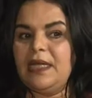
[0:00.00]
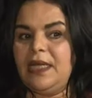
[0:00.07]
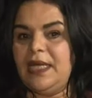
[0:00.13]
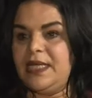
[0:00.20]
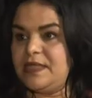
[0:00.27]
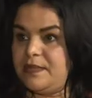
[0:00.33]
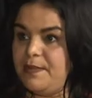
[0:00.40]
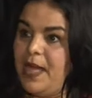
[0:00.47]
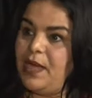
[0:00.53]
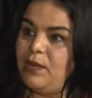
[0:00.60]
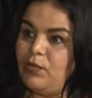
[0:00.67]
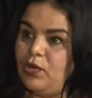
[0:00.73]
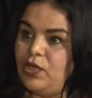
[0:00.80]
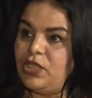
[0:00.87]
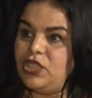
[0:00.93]
الأسماء
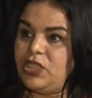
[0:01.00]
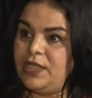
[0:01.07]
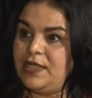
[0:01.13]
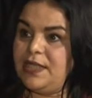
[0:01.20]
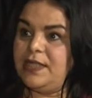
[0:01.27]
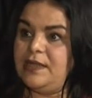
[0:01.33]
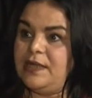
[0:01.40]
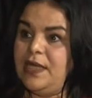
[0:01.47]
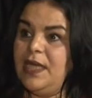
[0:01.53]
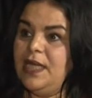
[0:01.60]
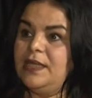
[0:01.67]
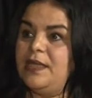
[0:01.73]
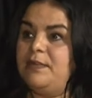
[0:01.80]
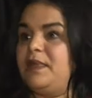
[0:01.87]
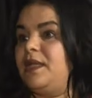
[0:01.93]
المخرجات عندنا
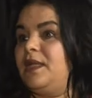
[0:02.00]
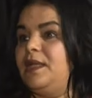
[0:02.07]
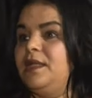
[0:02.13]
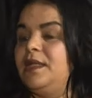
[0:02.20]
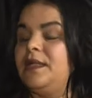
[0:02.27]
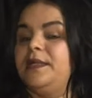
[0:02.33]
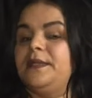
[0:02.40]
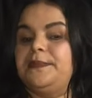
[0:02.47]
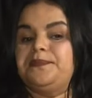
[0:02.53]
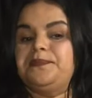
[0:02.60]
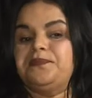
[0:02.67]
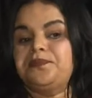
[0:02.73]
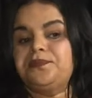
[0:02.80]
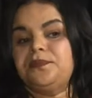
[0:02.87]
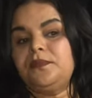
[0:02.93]
عندنا مثلا آه،
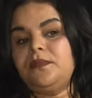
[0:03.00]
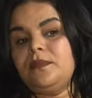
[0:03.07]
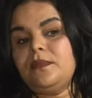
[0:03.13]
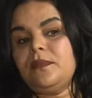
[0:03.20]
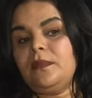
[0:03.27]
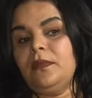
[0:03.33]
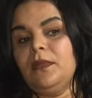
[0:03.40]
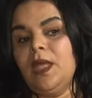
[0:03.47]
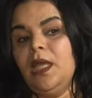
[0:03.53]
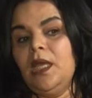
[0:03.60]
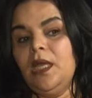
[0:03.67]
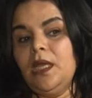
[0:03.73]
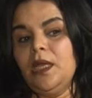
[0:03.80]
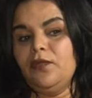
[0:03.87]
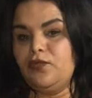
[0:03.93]

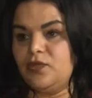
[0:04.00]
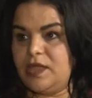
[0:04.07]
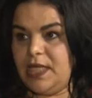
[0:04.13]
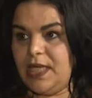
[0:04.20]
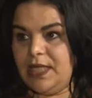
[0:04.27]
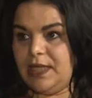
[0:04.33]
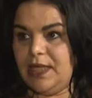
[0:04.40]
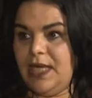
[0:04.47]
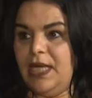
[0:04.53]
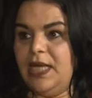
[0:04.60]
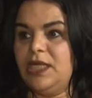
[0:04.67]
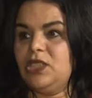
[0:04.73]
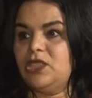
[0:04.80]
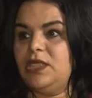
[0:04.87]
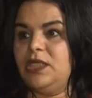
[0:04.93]
فوزية عيد
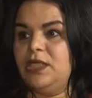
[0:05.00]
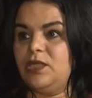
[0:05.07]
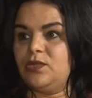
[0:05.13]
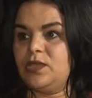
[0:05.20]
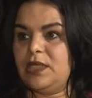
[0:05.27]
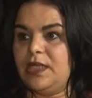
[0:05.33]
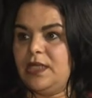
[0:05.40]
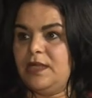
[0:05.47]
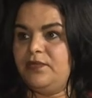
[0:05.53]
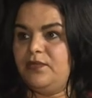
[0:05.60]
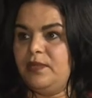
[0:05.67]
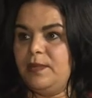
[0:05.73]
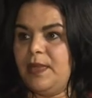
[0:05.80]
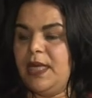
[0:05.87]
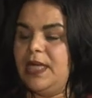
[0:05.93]
الحاج اللي هي أستاذة
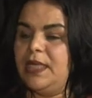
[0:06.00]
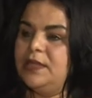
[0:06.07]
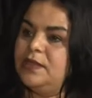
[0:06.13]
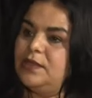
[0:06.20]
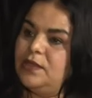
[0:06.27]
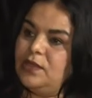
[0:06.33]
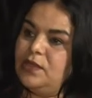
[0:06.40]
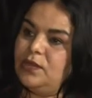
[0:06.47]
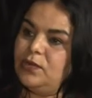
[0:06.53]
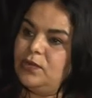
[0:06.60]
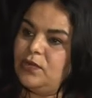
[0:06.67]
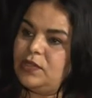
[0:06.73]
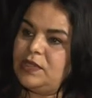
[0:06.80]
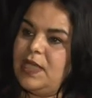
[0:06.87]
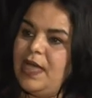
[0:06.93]
في المعهد آه،
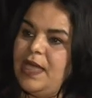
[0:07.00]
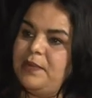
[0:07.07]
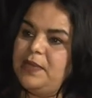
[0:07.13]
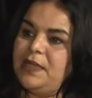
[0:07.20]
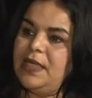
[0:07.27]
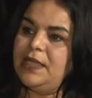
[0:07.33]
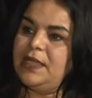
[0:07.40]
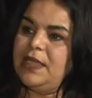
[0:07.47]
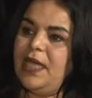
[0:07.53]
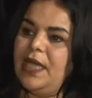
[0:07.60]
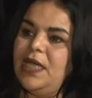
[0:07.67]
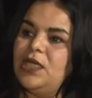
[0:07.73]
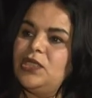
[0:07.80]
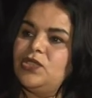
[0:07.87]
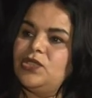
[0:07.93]
أختها حميدة عيد
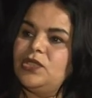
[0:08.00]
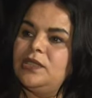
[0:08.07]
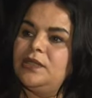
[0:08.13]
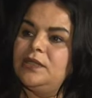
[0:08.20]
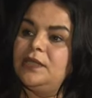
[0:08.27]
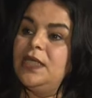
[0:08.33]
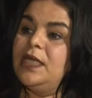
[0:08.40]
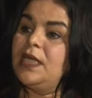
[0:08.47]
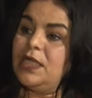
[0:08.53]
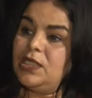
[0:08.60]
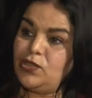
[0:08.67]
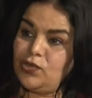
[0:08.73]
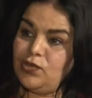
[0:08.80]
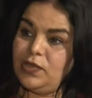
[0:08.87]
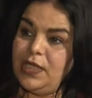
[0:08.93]
الحاج
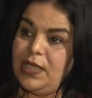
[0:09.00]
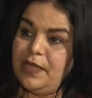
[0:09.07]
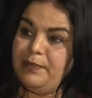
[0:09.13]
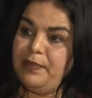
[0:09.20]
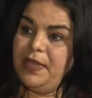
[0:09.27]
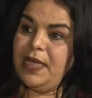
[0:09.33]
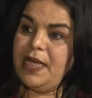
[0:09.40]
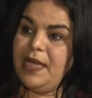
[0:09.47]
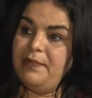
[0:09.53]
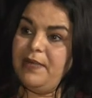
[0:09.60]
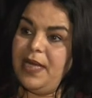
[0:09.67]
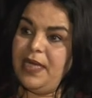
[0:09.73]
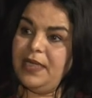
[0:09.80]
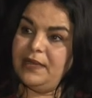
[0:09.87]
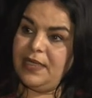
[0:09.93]
كانت سونيا ربي
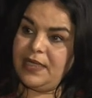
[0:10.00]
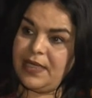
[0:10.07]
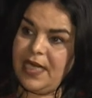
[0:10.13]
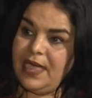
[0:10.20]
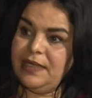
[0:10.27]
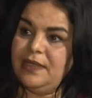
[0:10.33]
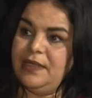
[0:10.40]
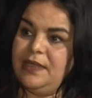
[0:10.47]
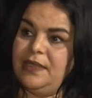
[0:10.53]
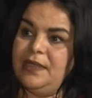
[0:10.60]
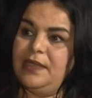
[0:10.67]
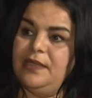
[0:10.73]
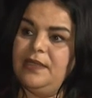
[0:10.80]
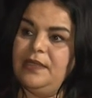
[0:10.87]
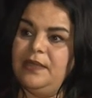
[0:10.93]
يرحمها أيضا راحت لل...
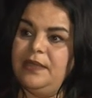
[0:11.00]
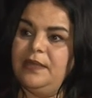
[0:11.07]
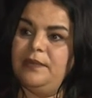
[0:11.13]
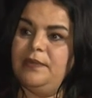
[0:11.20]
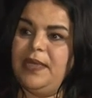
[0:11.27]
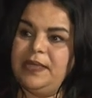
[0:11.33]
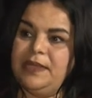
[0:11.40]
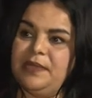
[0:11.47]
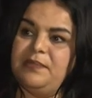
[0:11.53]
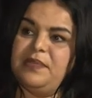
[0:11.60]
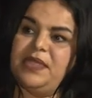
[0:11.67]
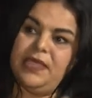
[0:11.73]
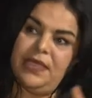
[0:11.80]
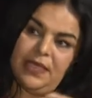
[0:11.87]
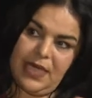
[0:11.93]
لل... بعد
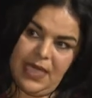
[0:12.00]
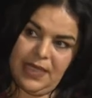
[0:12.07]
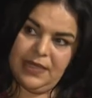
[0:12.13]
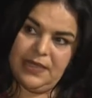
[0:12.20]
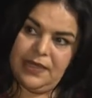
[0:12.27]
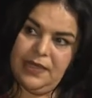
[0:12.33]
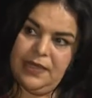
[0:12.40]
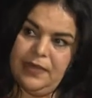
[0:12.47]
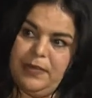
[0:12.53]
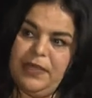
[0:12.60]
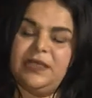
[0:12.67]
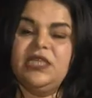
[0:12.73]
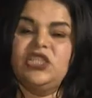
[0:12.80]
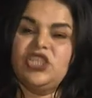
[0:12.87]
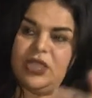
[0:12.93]
التمثيل راحت لل... بعد
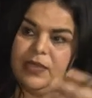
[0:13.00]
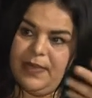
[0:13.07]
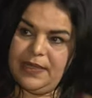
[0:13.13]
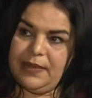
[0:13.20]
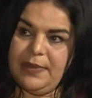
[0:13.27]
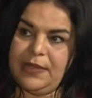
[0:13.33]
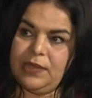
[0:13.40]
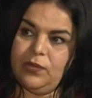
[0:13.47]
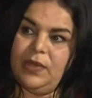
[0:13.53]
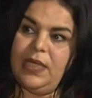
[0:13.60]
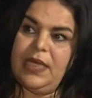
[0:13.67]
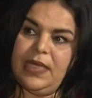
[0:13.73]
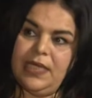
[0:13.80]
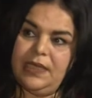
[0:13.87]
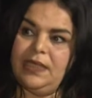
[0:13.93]
التجربة طبعا
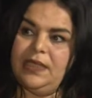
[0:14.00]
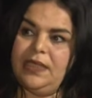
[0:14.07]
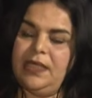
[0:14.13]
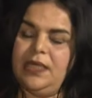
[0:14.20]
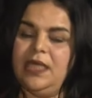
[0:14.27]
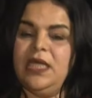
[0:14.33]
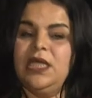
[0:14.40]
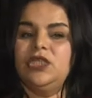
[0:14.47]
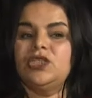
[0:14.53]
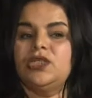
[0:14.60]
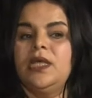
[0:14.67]
طويلة راحت للإخراج